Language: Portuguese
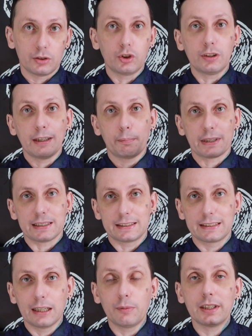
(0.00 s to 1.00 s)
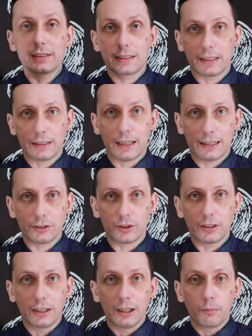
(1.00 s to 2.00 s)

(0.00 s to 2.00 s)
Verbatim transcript: de depressão e ansiedade,